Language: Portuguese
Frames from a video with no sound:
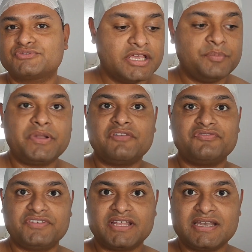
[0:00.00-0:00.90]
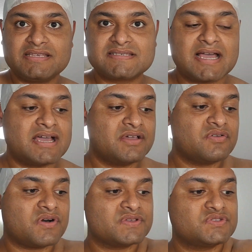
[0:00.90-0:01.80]
E pra finalizar, eu
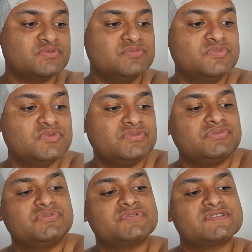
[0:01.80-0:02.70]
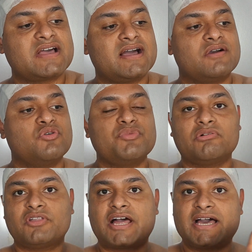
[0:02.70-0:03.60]
gosto muito de usar o
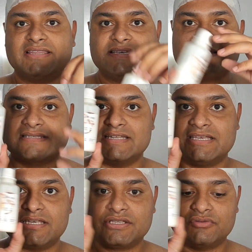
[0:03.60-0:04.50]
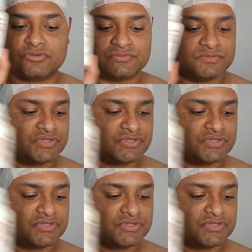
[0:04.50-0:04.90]
meu látex líquido.